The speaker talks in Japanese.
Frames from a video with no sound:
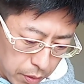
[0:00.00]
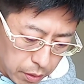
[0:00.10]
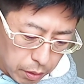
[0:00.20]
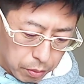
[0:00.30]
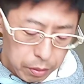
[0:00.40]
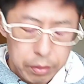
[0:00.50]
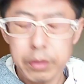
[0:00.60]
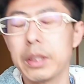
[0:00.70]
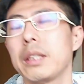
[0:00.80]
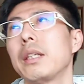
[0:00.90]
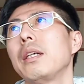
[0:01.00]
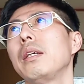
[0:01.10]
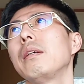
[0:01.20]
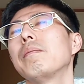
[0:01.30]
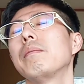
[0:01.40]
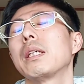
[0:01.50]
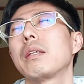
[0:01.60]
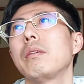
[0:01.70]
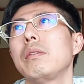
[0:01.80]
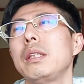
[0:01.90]
今日の試合、まあ、
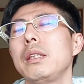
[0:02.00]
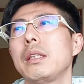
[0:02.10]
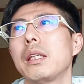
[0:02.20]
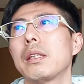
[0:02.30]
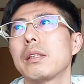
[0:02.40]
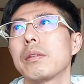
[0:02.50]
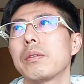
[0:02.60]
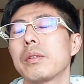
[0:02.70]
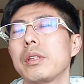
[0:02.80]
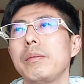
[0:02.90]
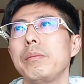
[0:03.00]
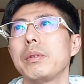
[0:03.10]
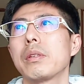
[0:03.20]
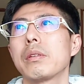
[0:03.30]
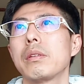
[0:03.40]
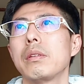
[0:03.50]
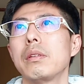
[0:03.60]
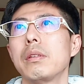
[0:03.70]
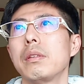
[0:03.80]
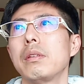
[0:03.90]
今日自身がその睡眠不
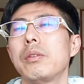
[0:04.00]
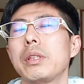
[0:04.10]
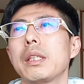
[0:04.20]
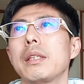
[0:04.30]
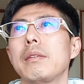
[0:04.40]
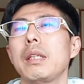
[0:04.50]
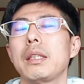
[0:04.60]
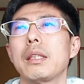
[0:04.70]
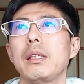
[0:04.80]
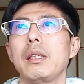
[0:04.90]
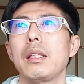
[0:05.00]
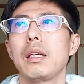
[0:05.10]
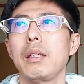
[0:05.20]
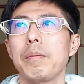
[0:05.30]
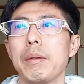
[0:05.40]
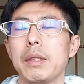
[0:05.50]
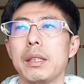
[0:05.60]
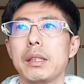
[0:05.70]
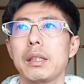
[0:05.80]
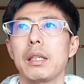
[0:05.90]
足5時間ぐらいしか寝てない今ま
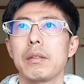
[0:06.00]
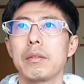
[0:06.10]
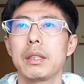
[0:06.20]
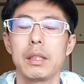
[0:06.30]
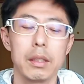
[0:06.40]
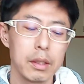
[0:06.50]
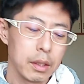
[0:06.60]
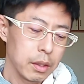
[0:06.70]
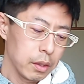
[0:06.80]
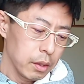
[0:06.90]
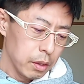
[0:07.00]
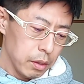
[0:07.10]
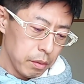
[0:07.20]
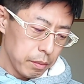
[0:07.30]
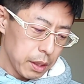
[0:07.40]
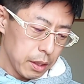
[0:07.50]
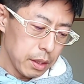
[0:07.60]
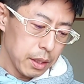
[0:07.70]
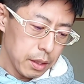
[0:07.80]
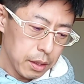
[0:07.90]
でスタートして、ま
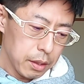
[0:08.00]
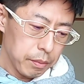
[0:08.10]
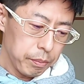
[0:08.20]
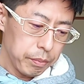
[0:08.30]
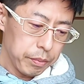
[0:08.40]
あ、